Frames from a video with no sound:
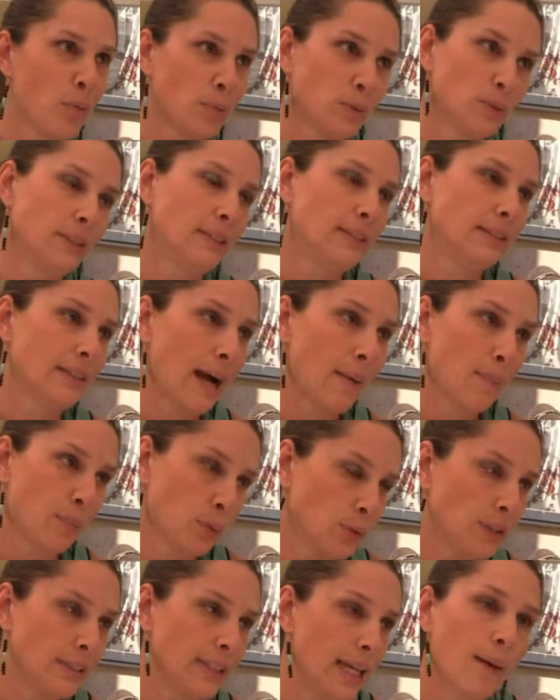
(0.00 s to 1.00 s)
punta,
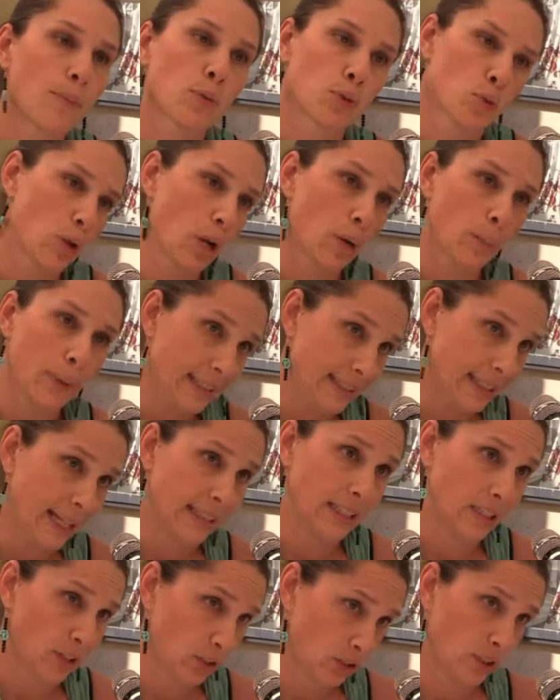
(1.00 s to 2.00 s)
puntiamo sulla qualità
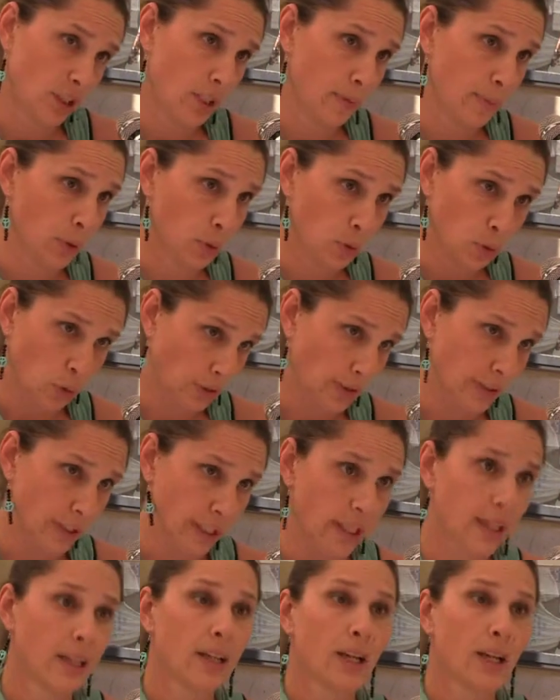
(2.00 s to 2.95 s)
dei nostri prodotti,